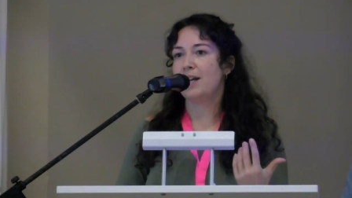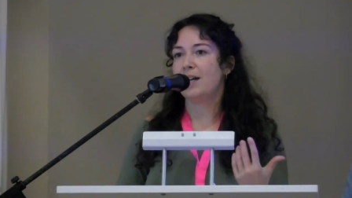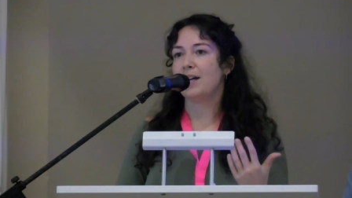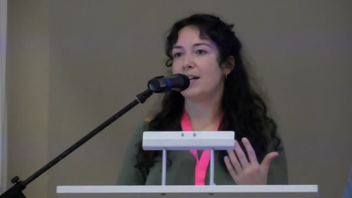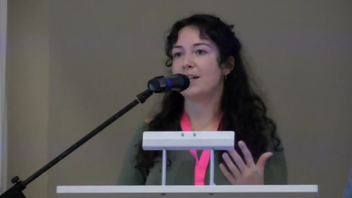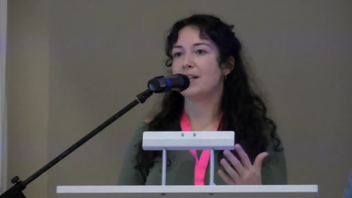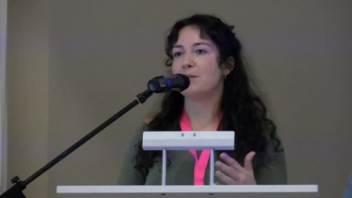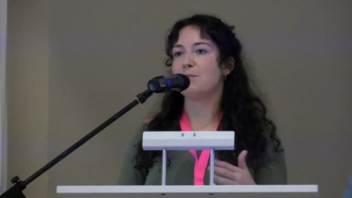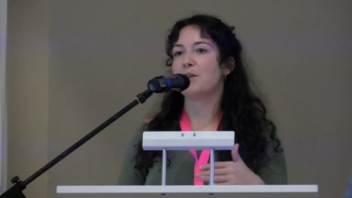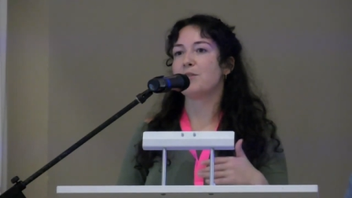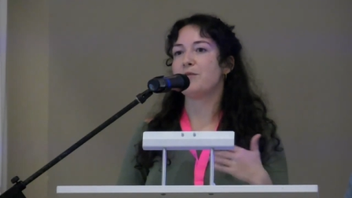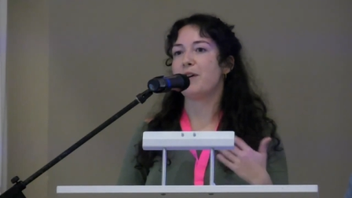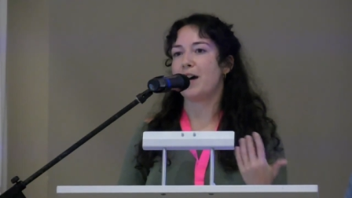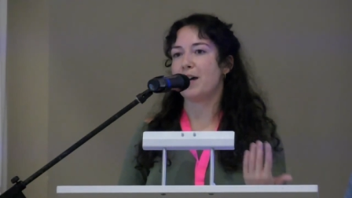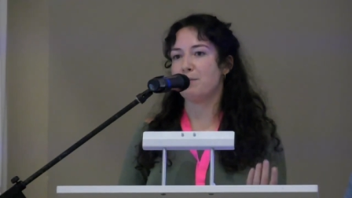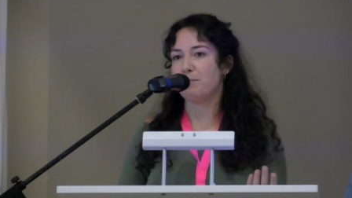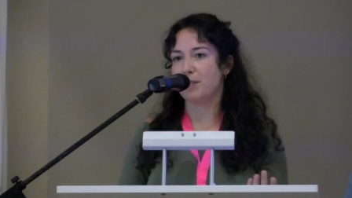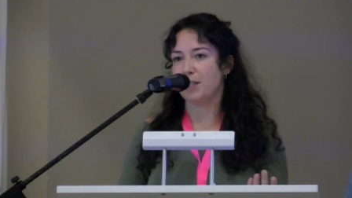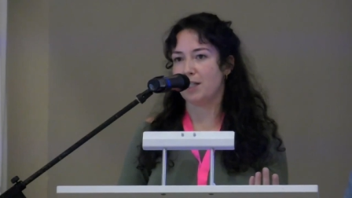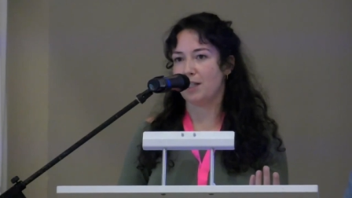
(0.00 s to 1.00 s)
indem er
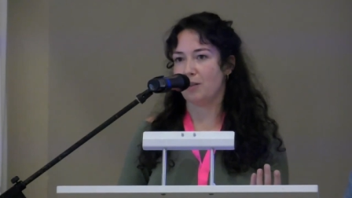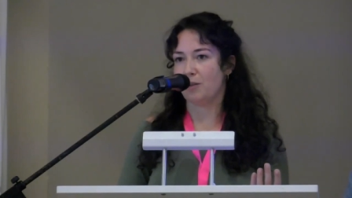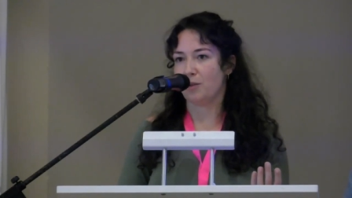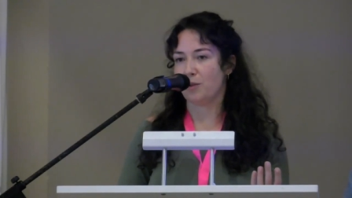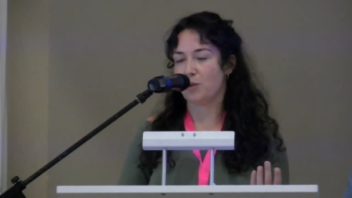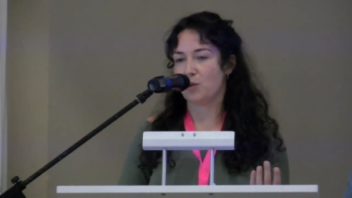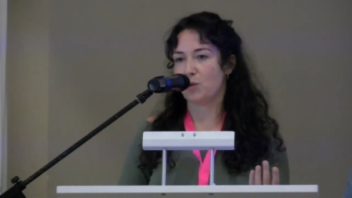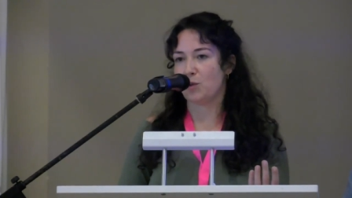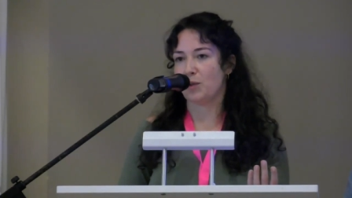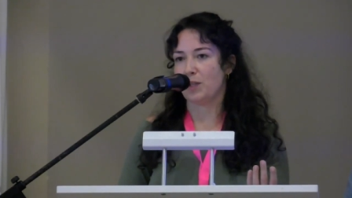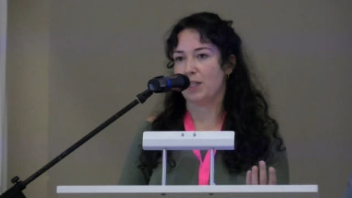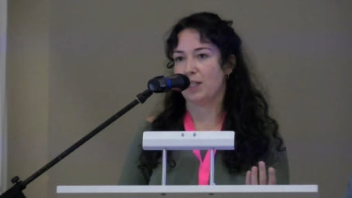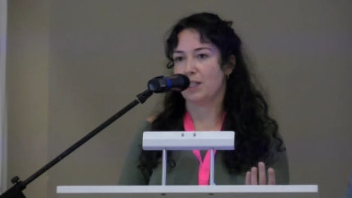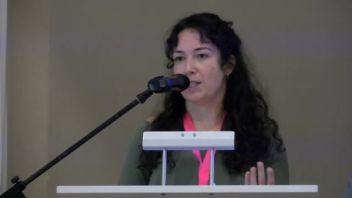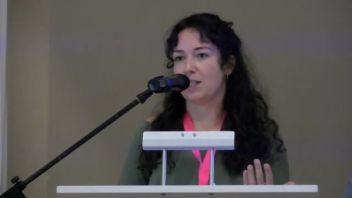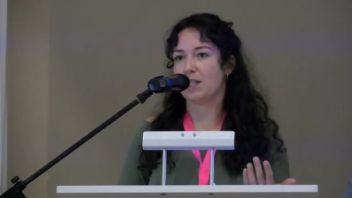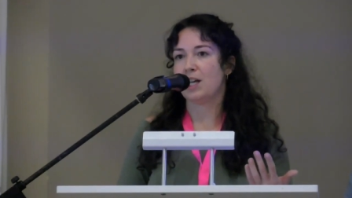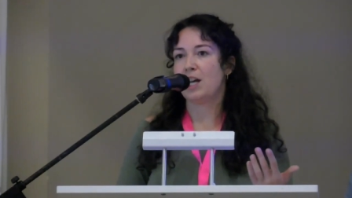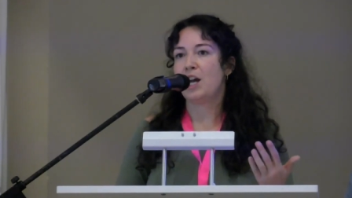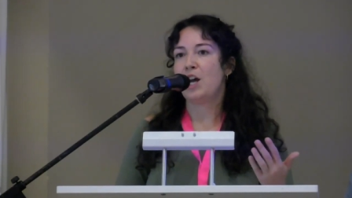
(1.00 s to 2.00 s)
Feindbilder
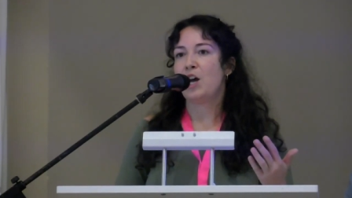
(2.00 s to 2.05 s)
konstruiert